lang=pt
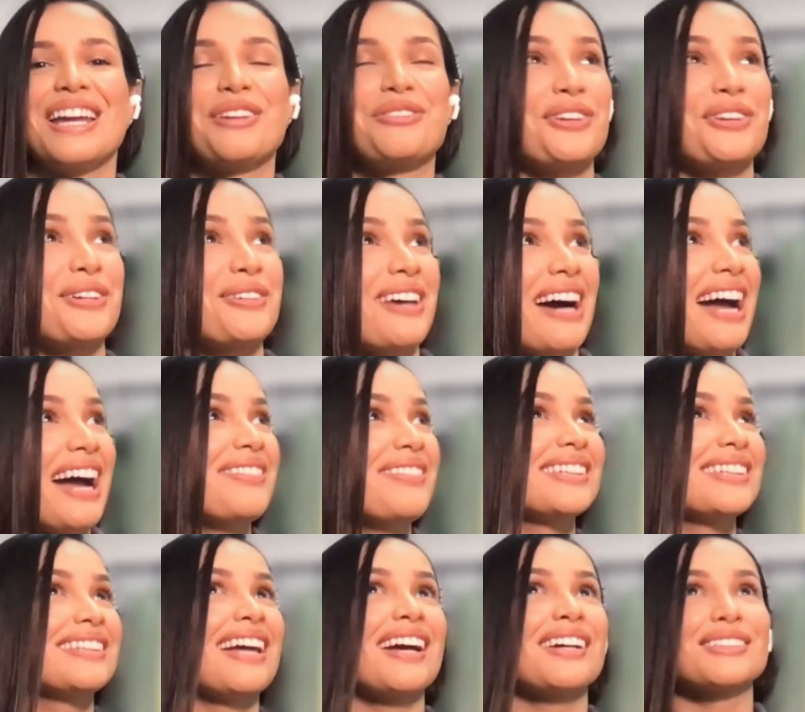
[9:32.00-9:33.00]
Eu fico, ai
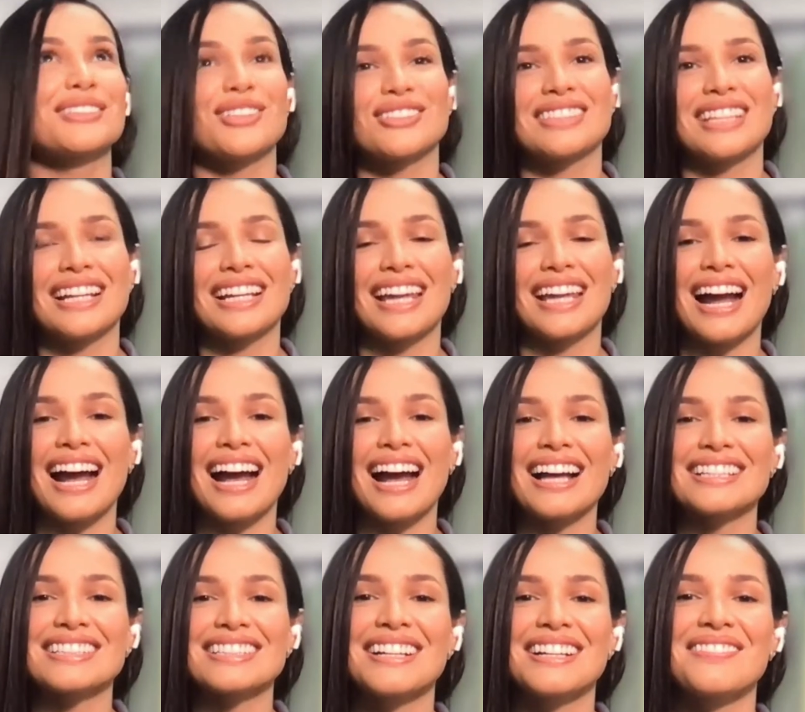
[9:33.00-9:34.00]
meu Deus, tô sem
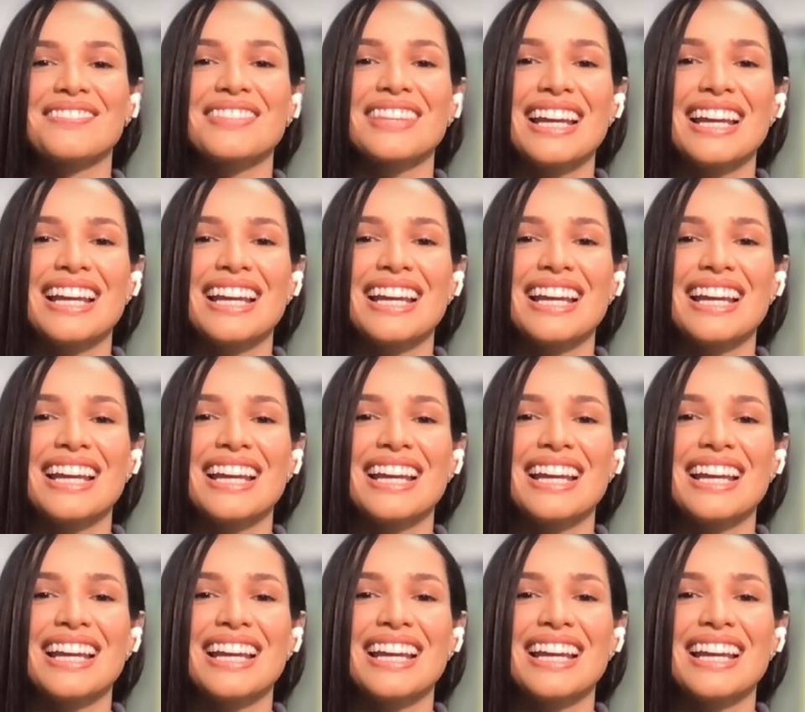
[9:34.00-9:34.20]
graça.